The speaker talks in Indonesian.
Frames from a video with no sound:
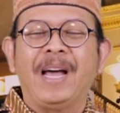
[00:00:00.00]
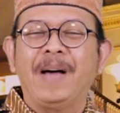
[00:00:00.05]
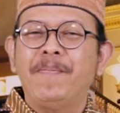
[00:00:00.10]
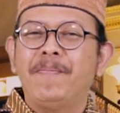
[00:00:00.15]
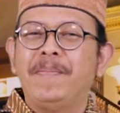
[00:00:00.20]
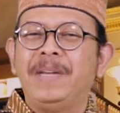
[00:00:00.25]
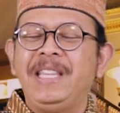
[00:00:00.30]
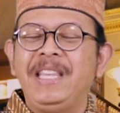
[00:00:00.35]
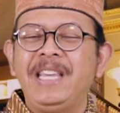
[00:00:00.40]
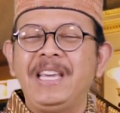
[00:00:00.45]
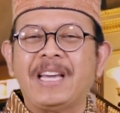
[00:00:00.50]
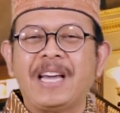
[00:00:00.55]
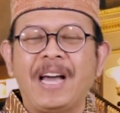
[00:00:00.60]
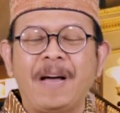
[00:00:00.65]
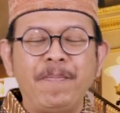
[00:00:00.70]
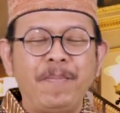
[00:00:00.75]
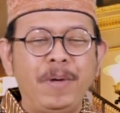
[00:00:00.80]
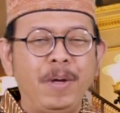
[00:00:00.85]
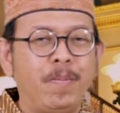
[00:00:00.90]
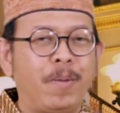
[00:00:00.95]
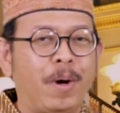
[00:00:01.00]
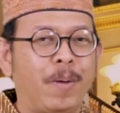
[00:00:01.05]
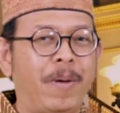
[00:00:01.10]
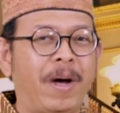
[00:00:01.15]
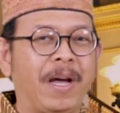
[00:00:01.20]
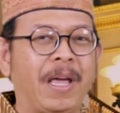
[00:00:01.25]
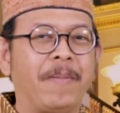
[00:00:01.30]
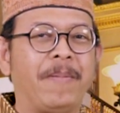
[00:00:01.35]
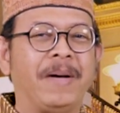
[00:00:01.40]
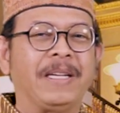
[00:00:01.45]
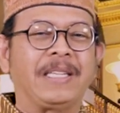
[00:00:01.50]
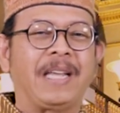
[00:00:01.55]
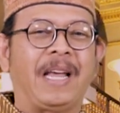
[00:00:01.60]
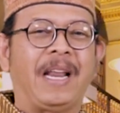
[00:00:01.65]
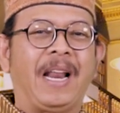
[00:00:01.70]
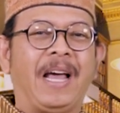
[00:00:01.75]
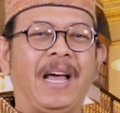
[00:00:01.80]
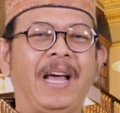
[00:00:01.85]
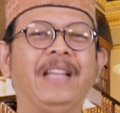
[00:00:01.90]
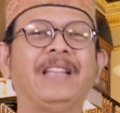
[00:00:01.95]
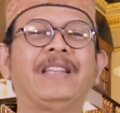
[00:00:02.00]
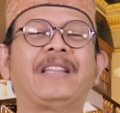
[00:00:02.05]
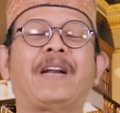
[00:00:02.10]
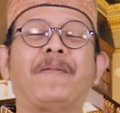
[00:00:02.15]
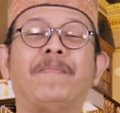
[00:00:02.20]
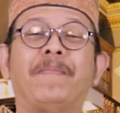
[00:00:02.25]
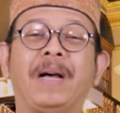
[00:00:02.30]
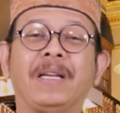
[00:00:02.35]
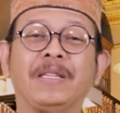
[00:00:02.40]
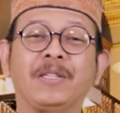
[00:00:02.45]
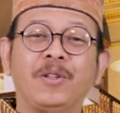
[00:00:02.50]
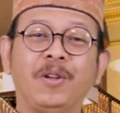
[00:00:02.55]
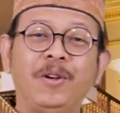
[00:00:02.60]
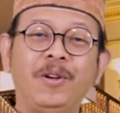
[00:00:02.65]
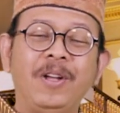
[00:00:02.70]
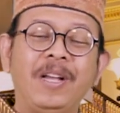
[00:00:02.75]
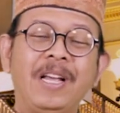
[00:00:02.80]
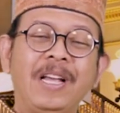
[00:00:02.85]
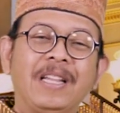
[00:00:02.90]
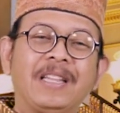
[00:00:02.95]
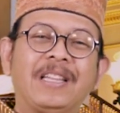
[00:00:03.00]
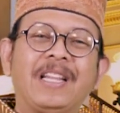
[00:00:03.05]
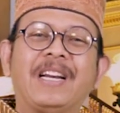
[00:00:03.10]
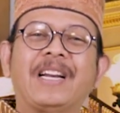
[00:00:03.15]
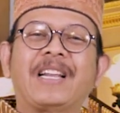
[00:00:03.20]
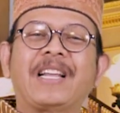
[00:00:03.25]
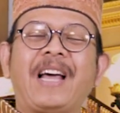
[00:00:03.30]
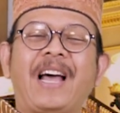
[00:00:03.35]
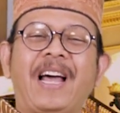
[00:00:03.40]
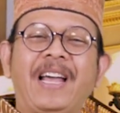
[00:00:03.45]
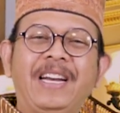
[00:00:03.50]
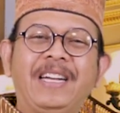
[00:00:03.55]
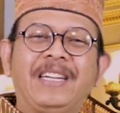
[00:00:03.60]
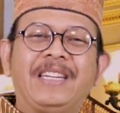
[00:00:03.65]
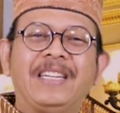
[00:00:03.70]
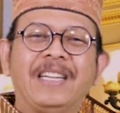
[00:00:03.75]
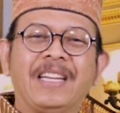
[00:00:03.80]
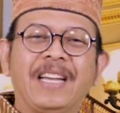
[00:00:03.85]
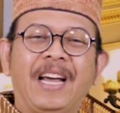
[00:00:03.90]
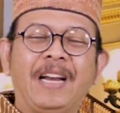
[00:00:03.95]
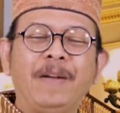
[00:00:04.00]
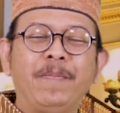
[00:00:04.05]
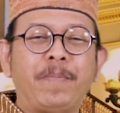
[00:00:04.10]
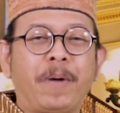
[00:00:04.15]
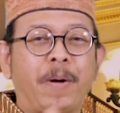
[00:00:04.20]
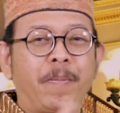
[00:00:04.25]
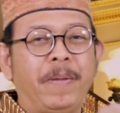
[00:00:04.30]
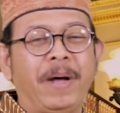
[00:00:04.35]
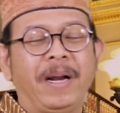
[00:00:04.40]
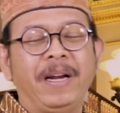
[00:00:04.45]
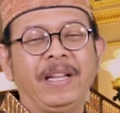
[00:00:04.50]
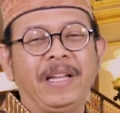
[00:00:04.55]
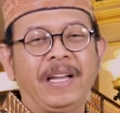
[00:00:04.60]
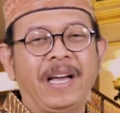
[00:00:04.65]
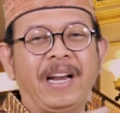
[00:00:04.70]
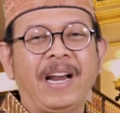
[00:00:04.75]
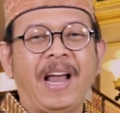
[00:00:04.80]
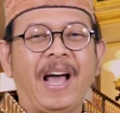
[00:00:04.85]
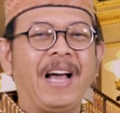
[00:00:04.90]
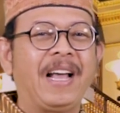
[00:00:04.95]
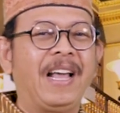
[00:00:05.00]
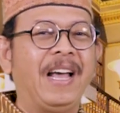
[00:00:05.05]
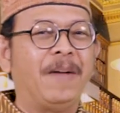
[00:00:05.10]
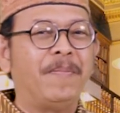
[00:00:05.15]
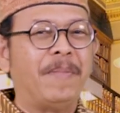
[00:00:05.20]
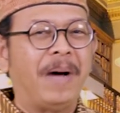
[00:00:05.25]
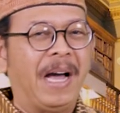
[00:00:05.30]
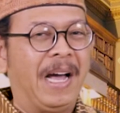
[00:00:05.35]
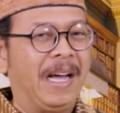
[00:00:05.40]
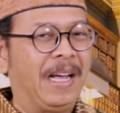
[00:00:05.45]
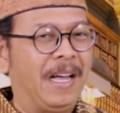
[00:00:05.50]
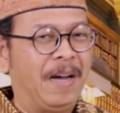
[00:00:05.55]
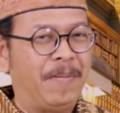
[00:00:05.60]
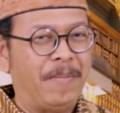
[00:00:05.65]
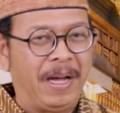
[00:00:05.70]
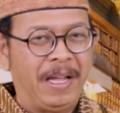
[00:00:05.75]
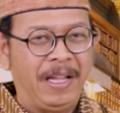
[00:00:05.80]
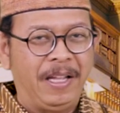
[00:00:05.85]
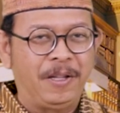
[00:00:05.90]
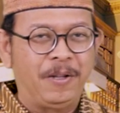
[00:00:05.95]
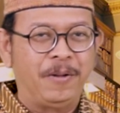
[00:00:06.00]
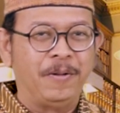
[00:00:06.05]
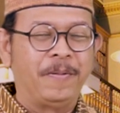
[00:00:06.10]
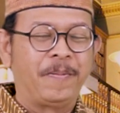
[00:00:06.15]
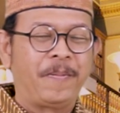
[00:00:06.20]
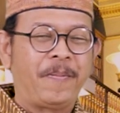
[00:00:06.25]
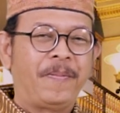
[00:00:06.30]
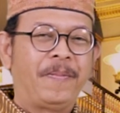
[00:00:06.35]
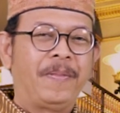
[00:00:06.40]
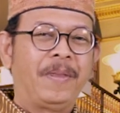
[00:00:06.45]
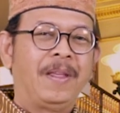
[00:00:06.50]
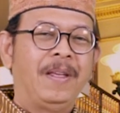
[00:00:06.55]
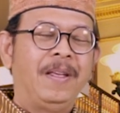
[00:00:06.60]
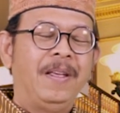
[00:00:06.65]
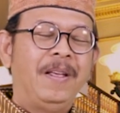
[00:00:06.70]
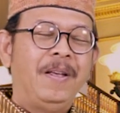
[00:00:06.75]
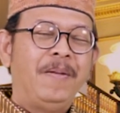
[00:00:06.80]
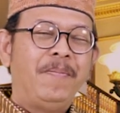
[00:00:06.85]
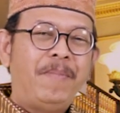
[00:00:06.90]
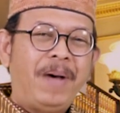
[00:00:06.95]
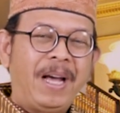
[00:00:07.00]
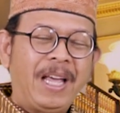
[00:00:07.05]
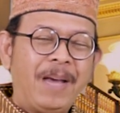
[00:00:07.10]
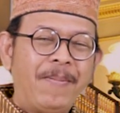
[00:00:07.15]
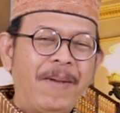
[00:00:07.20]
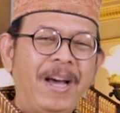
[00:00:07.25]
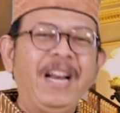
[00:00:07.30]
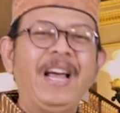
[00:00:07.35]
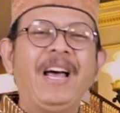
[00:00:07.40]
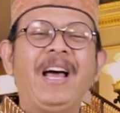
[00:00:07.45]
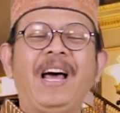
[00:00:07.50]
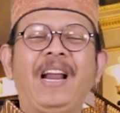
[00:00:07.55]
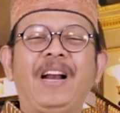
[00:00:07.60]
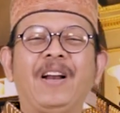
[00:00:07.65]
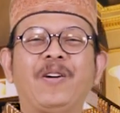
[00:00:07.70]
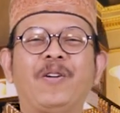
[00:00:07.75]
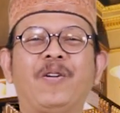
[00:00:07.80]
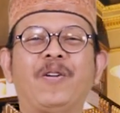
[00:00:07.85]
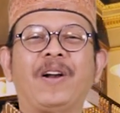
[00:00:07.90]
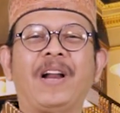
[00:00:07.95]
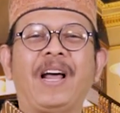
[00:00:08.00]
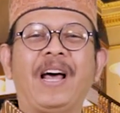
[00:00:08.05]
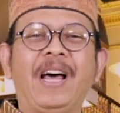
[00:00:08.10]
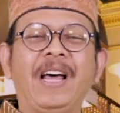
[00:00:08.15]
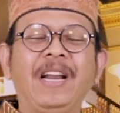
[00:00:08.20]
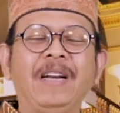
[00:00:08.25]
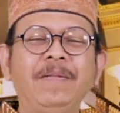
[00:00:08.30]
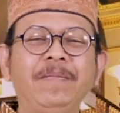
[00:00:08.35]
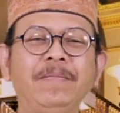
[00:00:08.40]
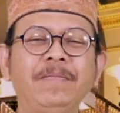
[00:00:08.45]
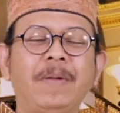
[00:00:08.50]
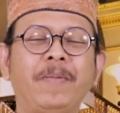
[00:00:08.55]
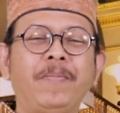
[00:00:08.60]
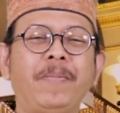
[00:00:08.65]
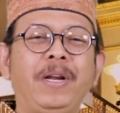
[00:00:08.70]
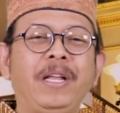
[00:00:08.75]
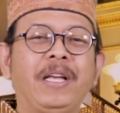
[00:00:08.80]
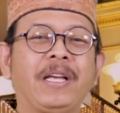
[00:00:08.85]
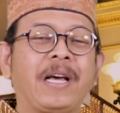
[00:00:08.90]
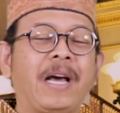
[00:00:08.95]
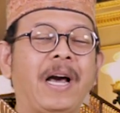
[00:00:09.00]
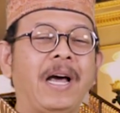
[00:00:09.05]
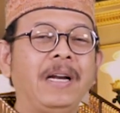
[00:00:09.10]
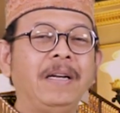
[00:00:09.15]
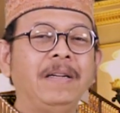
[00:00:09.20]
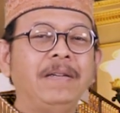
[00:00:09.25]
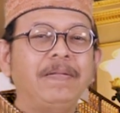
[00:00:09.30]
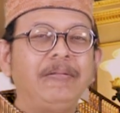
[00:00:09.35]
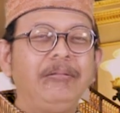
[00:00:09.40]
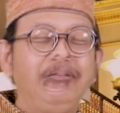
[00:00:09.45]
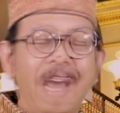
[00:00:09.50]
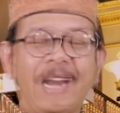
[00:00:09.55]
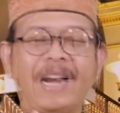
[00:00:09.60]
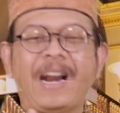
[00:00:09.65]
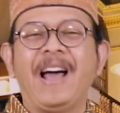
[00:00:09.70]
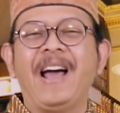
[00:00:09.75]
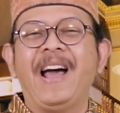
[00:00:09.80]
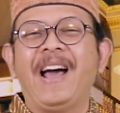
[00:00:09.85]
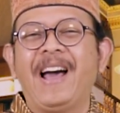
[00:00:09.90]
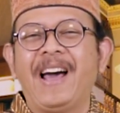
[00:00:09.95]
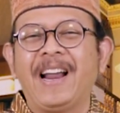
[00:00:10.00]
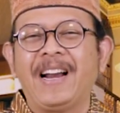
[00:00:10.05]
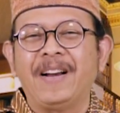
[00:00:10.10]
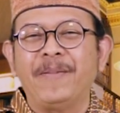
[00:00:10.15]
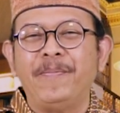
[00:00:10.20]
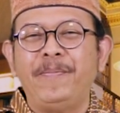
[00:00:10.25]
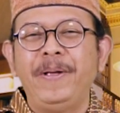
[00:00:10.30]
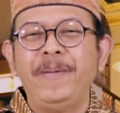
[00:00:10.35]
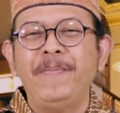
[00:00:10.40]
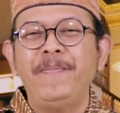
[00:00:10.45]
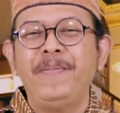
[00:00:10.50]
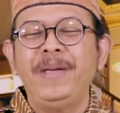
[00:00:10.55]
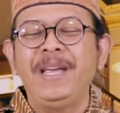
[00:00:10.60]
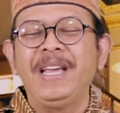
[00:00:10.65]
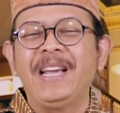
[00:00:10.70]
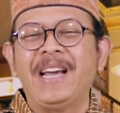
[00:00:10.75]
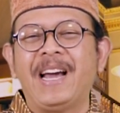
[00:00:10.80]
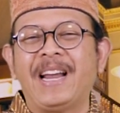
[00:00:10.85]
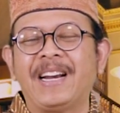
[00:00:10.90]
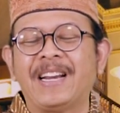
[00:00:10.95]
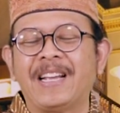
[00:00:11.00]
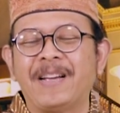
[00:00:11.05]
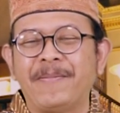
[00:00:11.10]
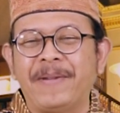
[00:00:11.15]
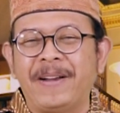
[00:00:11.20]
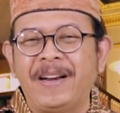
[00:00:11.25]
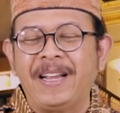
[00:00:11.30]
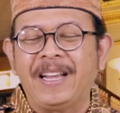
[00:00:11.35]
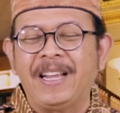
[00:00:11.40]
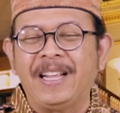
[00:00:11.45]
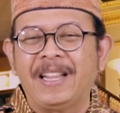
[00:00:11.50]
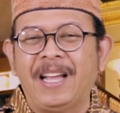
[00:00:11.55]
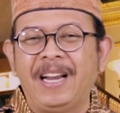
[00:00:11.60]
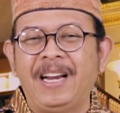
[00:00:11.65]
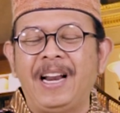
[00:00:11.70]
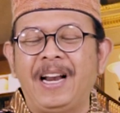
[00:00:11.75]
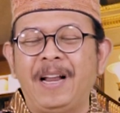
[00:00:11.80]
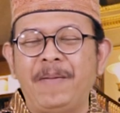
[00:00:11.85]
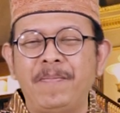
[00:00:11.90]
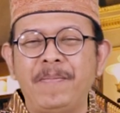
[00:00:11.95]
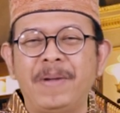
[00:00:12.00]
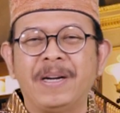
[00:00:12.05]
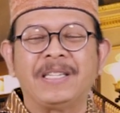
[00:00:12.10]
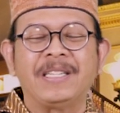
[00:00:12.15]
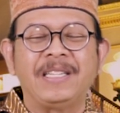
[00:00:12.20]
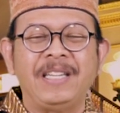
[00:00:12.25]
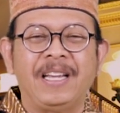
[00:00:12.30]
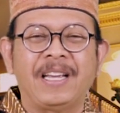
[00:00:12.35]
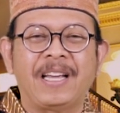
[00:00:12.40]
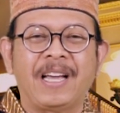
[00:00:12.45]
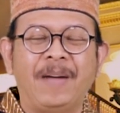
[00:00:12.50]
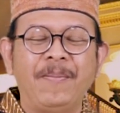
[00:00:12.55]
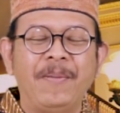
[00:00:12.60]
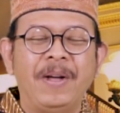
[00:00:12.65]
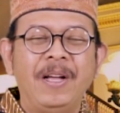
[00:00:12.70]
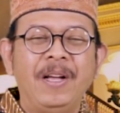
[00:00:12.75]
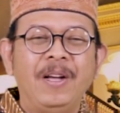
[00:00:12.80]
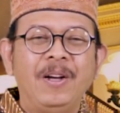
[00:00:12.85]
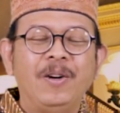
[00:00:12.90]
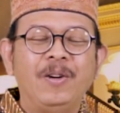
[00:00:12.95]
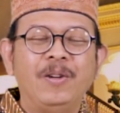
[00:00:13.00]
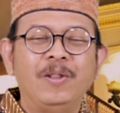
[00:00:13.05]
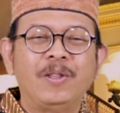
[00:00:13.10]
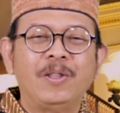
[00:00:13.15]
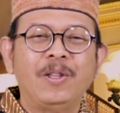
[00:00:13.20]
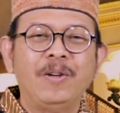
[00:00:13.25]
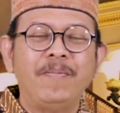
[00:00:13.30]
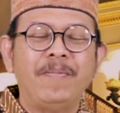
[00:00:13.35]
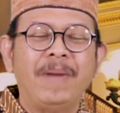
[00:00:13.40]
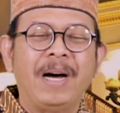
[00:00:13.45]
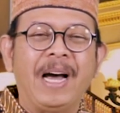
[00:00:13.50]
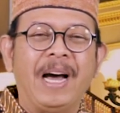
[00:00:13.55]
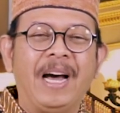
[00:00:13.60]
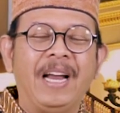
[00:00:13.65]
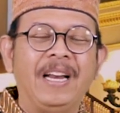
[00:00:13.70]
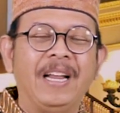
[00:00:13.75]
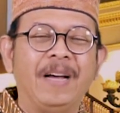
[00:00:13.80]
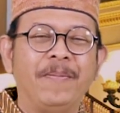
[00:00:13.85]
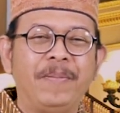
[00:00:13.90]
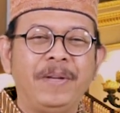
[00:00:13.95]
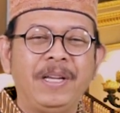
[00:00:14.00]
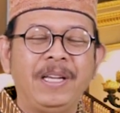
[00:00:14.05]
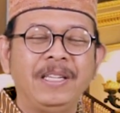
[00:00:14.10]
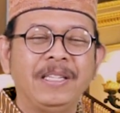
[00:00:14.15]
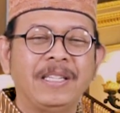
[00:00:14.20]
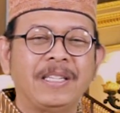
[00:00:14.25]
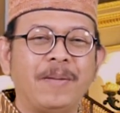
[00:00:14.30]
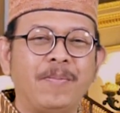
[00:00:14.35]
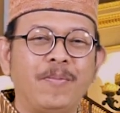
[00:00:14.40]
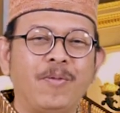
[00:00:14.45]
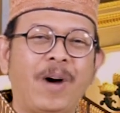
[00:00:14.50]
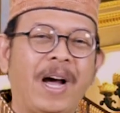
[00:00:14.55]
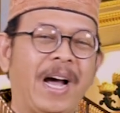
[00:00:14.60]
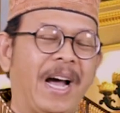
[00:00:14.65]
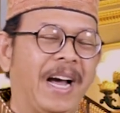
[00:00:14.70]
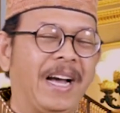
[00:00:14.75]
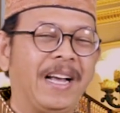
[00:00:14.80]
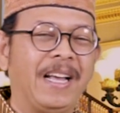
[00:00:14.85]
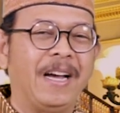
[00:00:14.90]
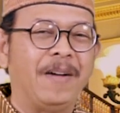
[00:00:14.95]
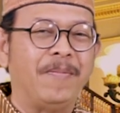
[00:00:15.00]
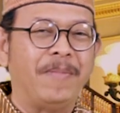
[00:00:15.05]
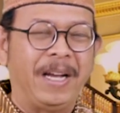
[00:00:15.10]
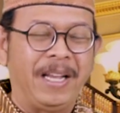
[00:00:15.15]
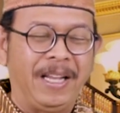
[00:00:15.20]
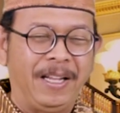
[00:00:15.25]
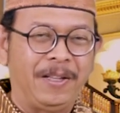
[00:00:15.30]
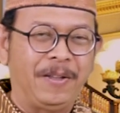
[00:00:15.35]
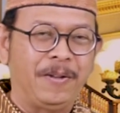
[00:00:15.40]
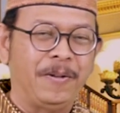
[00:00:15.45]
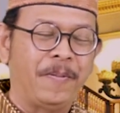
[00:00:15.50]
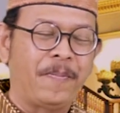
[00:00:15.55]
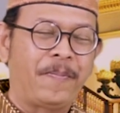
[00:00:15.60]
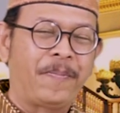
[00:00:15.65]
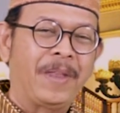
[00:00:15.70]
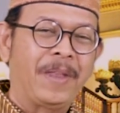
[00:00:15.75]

ya, menyikapi berbagai masalah termasuk terkait dengan perbandingan agama-agama itu. Bagaimana Al-Quran memberikan arahan, bimbingan kepada kita dalam bersikap untuk menghadapi semua agama itu.